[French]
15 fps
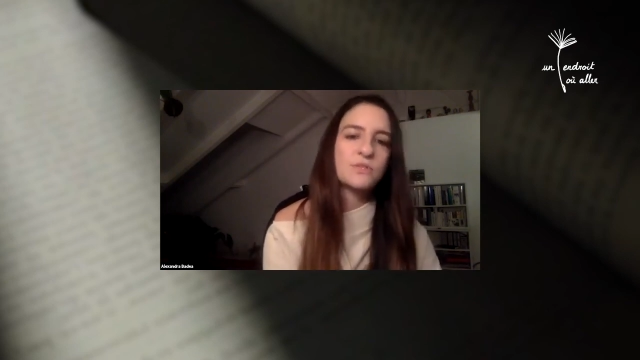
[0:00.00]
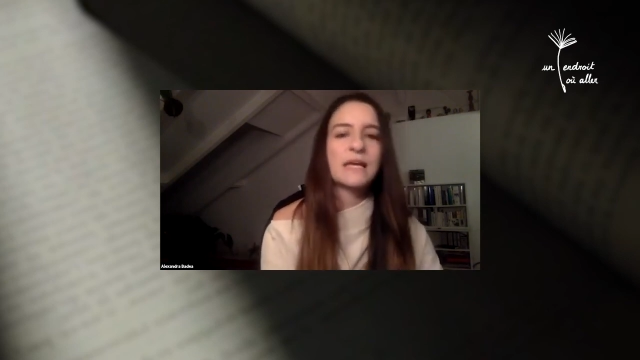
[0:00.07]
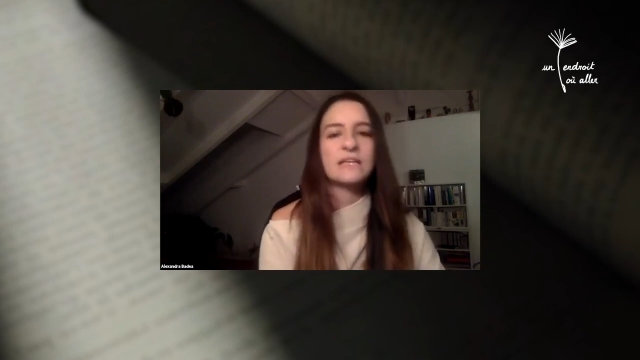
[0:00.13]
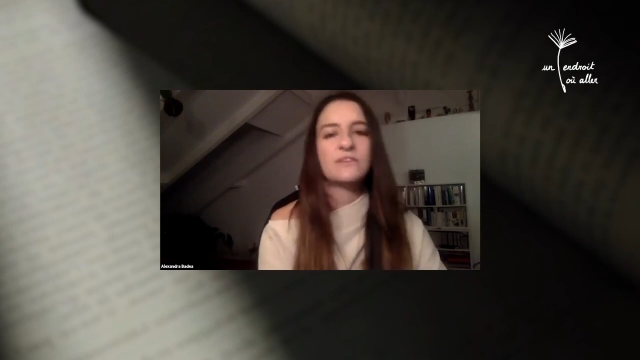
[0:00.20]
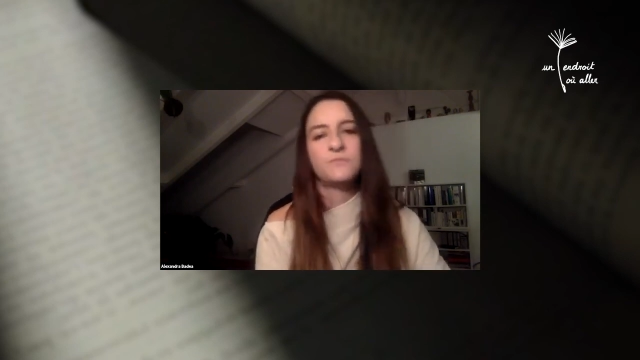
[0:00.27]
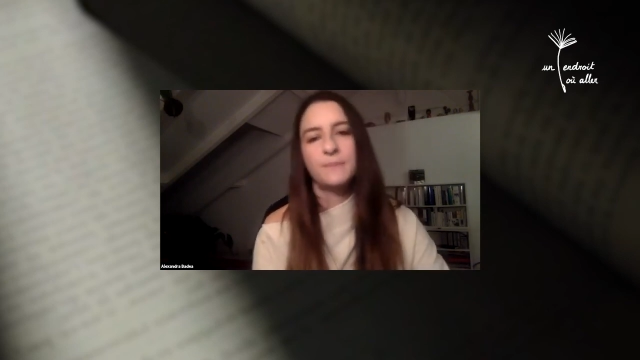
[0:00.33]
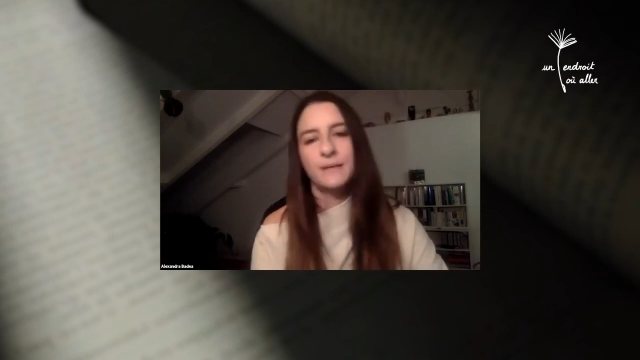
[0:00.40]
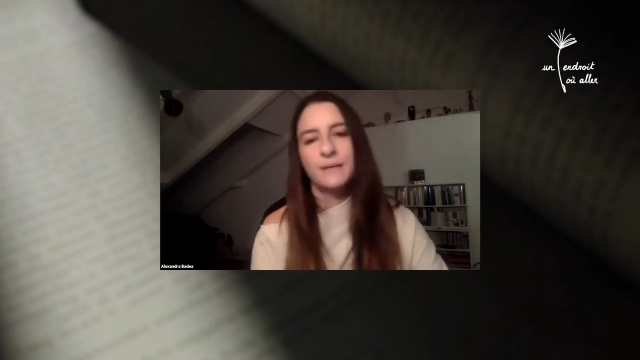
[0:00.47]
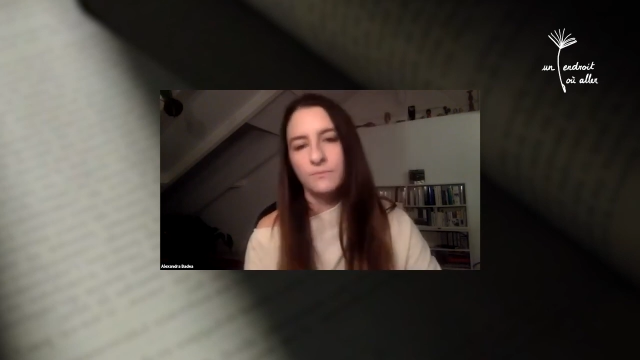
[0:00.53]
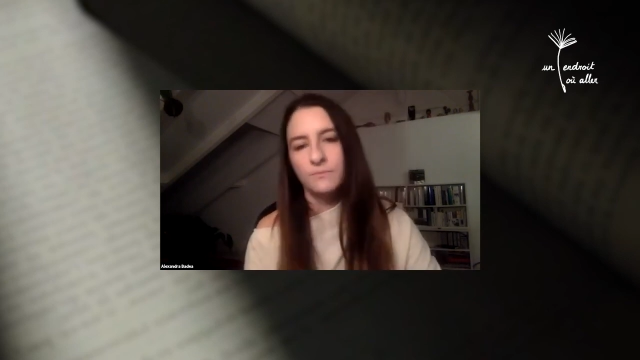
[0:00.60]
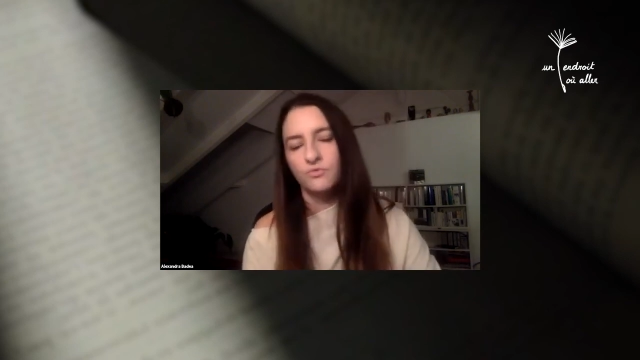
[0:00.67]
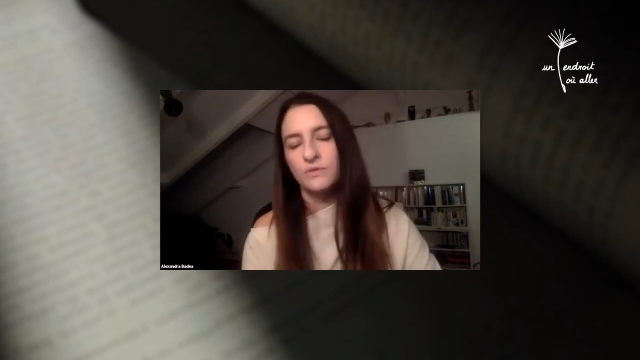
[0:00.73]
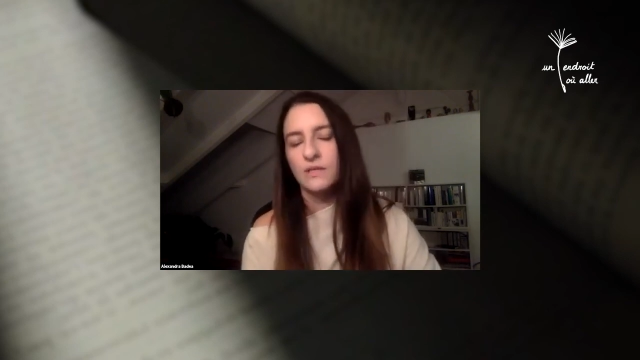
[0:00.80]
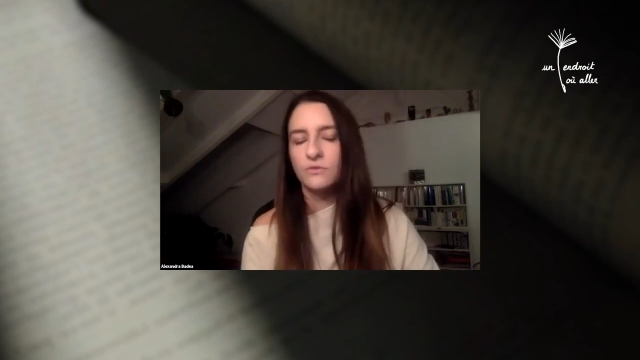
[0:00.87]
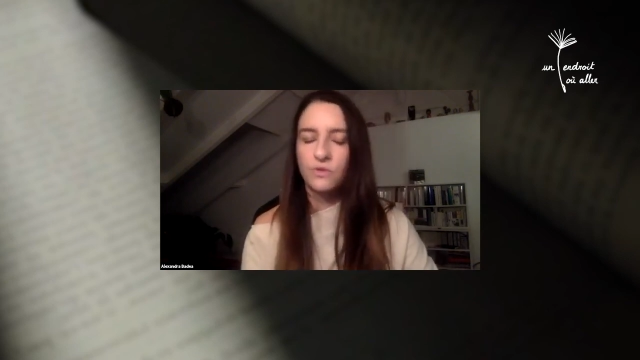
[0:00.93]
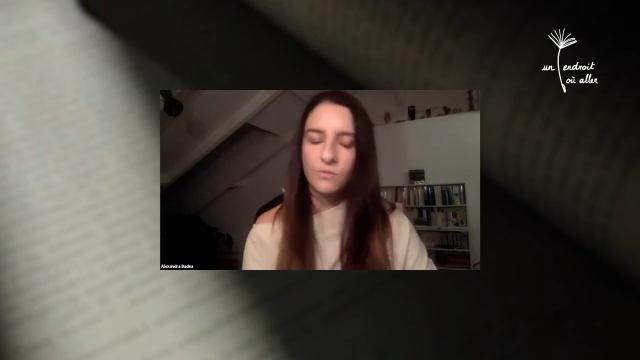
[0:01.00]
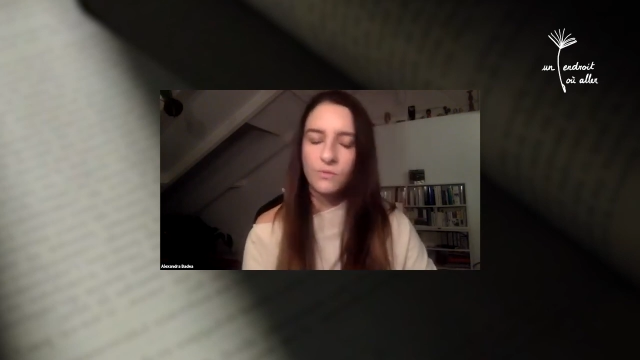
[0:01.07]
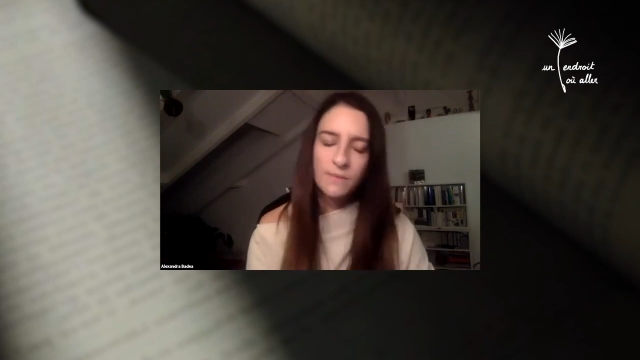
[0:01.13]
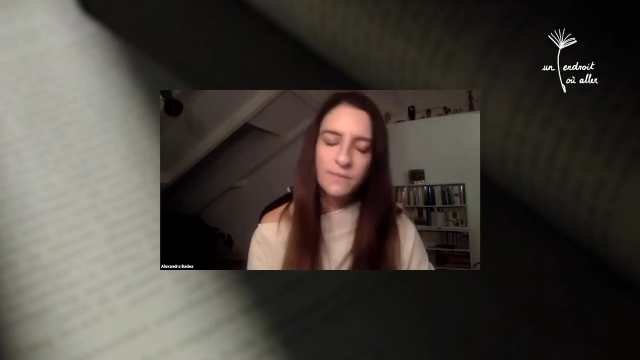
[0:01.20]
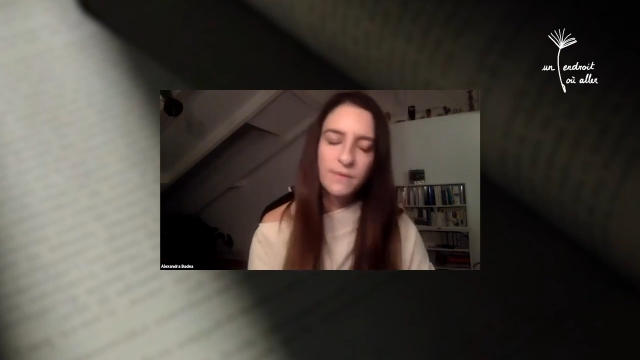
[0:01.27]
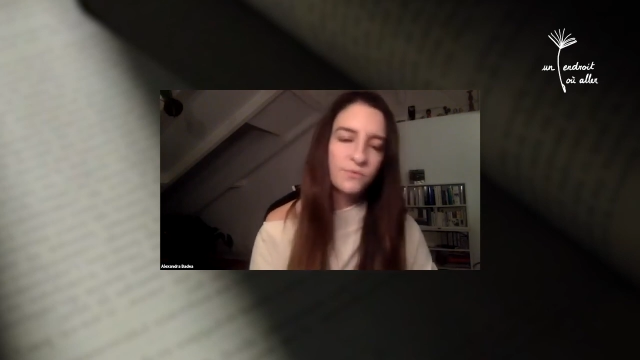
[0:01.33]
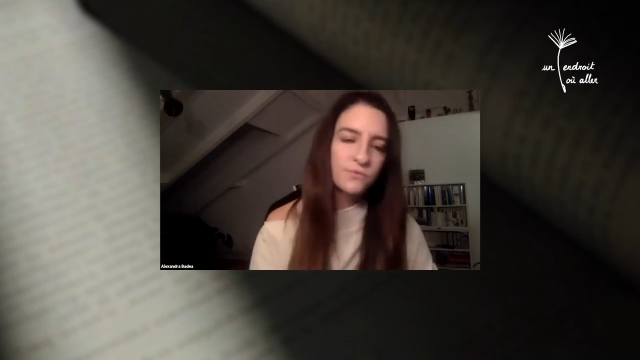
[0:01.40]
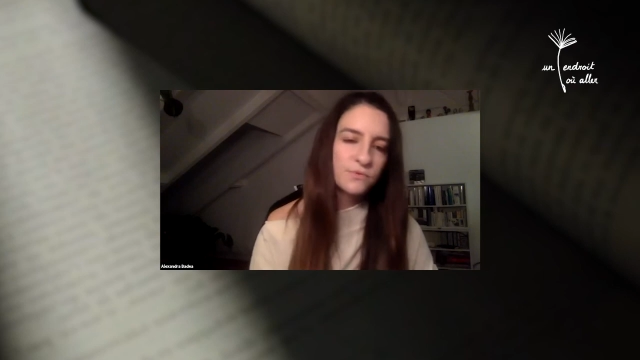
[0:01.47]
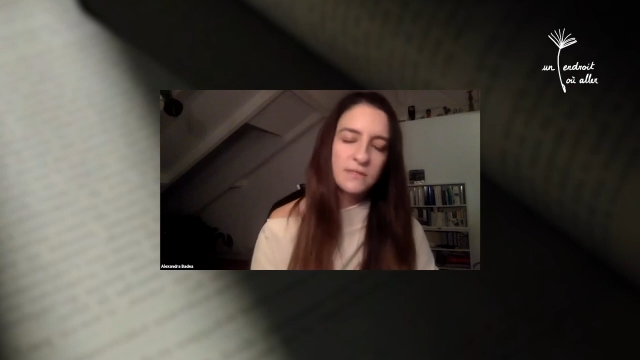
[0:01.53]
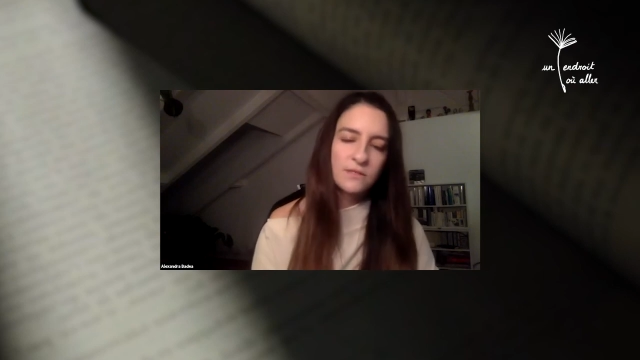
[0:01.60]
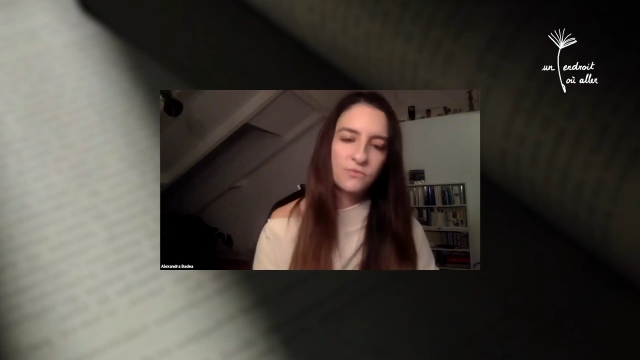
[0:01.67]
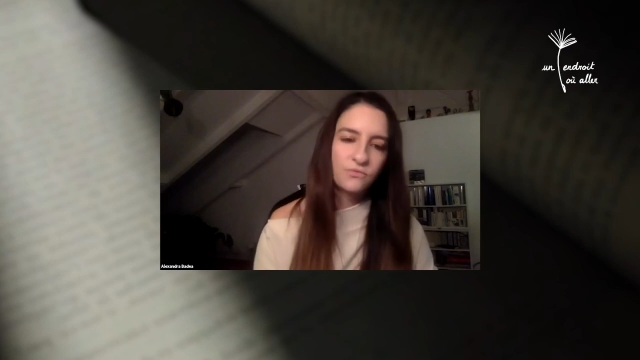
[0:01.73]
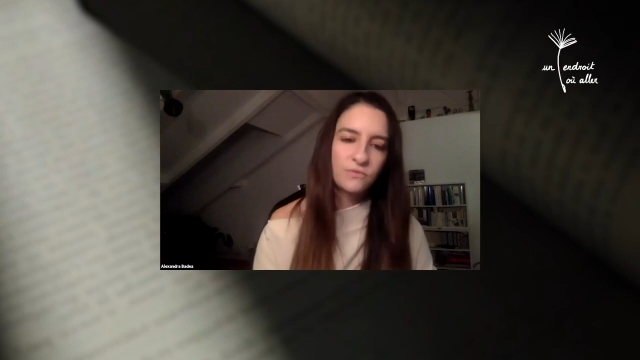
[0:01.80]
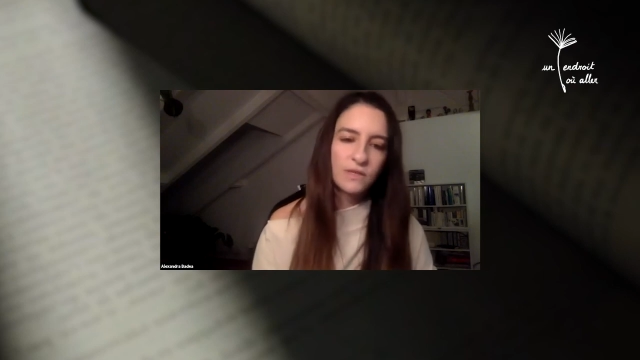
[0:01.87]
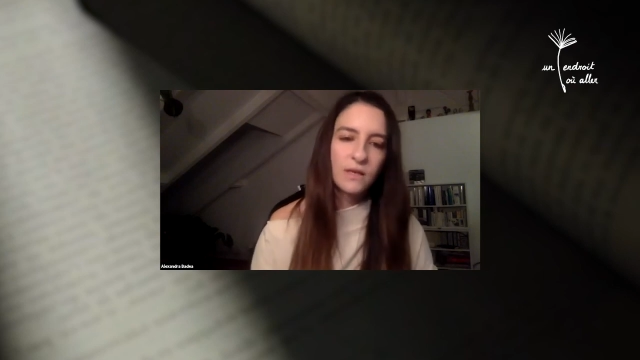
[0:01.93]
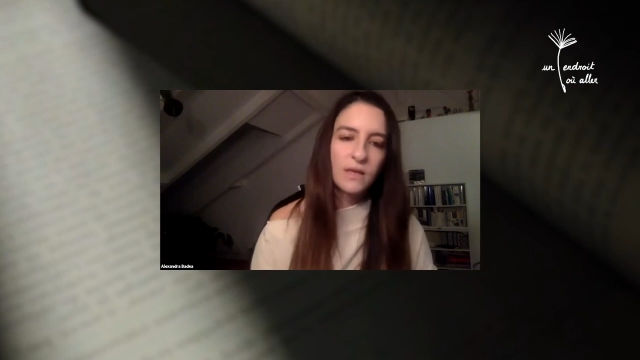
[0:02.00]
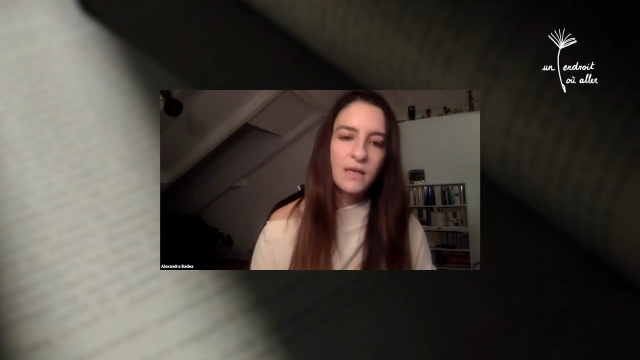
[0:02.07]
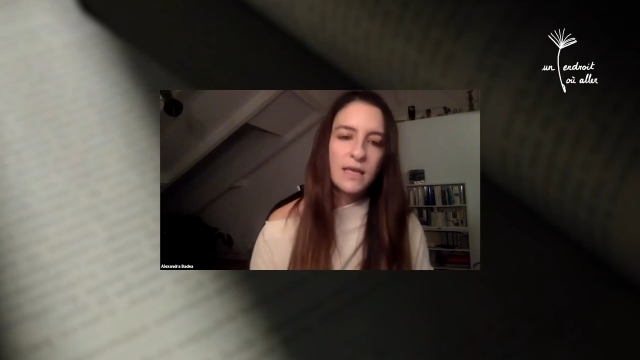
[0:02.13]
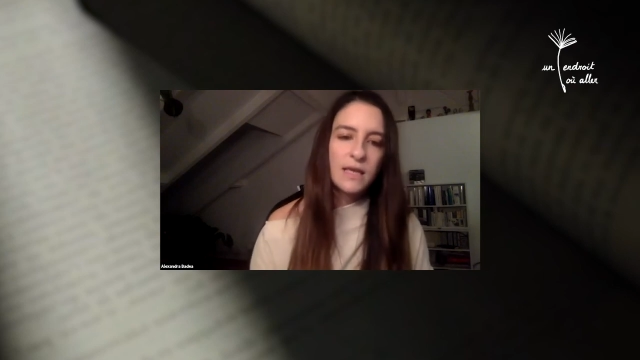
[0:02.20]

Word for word: j'arrive pas à me traduire moi-même. Bon, c'était tout un.